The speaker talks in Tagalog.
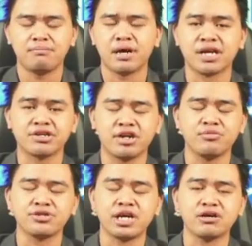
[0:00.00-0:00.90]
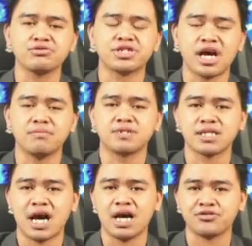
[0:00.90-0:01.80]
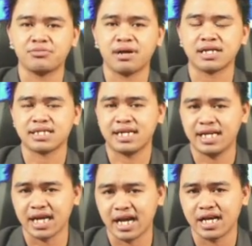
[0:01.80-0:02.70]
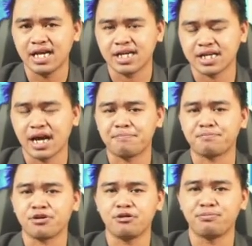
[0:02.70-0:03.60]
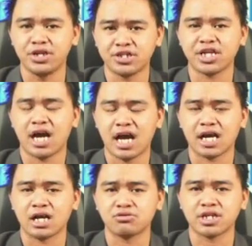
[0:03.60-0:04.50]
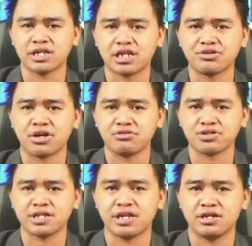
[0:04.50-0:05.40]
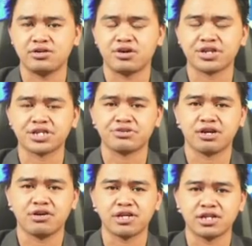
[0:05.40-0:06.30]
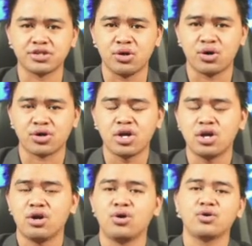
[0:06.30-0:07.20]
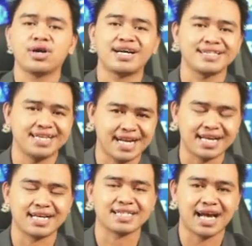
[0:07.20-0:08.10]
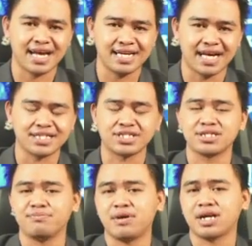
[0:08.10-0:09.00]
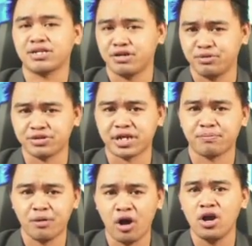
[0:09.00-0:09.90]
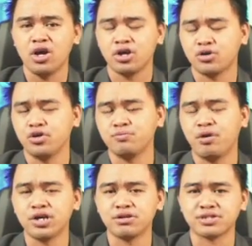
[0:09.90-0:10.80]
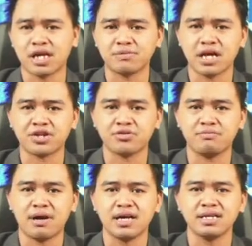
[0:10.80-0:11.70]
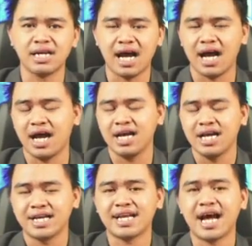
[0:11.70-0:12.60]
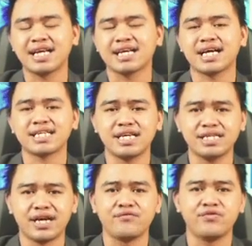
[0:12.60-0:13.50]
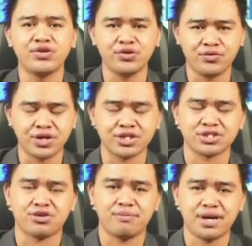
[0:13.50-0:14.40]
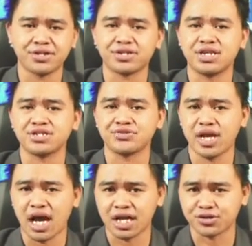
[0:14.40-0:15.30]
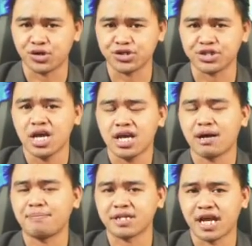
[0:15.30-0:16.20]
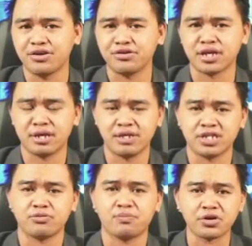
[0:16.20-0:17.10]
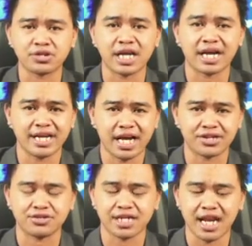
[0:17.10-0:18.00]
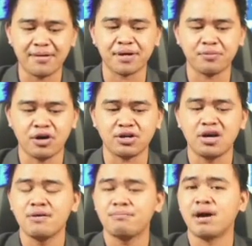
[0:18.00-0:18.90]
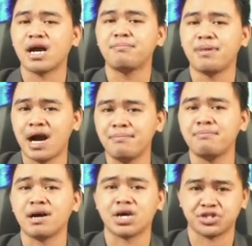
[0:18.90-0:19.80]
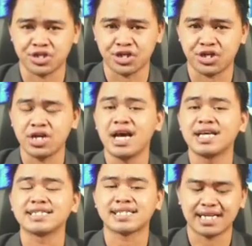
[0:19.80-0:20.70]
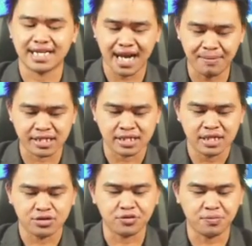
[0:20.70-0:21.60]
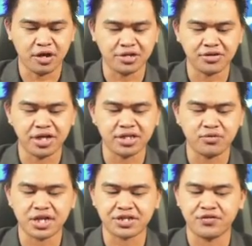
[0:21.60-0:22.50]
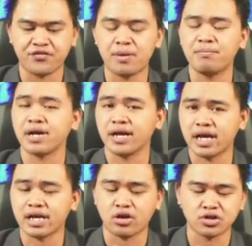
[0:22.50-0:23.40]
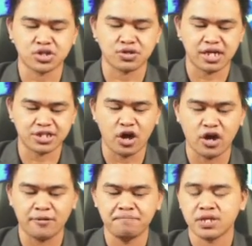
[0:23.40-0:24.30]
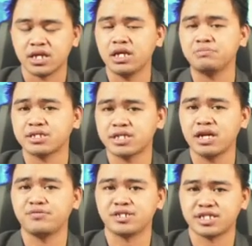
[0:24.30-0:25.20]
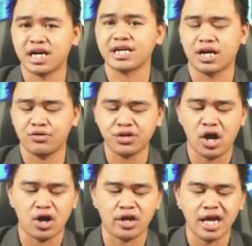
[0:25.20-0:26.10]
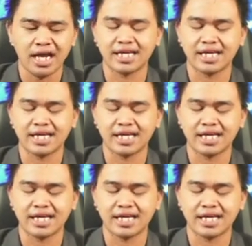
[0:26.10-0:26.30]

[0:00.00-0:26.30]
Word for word: Maradyo na buntag usab sa atong mga silingan nga probinsya ang Agusan del Sur, Agusan del Norte, Surigao del Sur o gang Dilagat Islands. Maradyo na buntag po. Good morning usab sa atong mga nagkadaiyang viewers, commenters, reactors nga padayon nga nami suporta kanato. Salamat po mga ma'am, mga sir Salamat! Good morning Kuya G watching from Barangay Consolacion. Keep safe, Siargao noon.